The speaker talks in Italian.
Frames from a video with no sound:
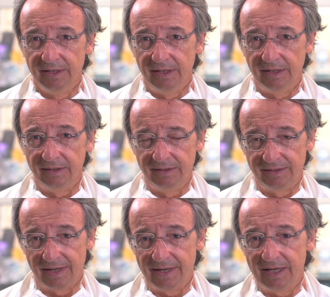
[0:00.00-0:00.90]
eh,
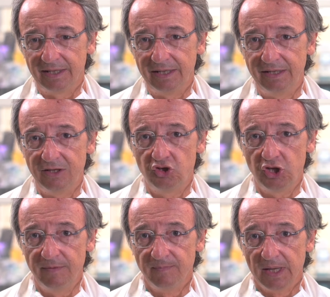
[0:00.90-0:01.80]
di trial
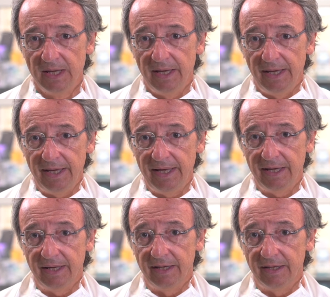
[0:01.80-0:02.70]
clinici
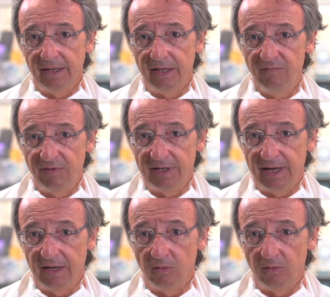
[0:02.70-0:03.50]
e eh, infine